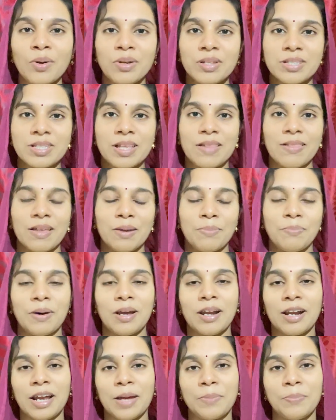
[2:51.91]
కొన్ని
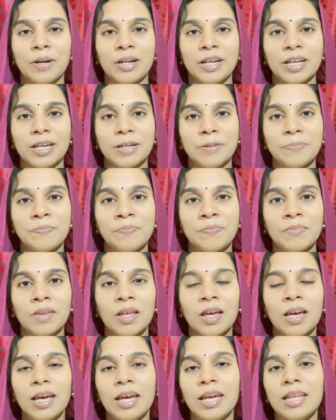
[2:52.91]
సందర్భాలు రాయపడ్డాయి
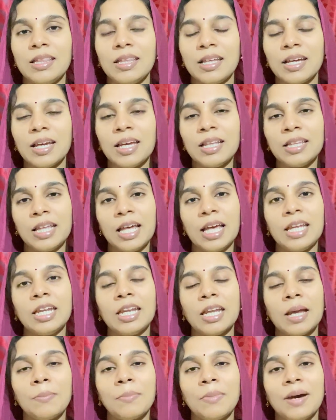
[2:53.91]
ఇంతకీ
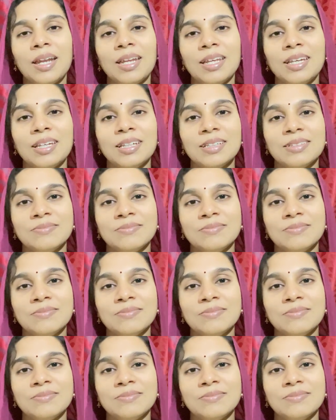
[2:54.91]
దేన్ని నమ్మాలి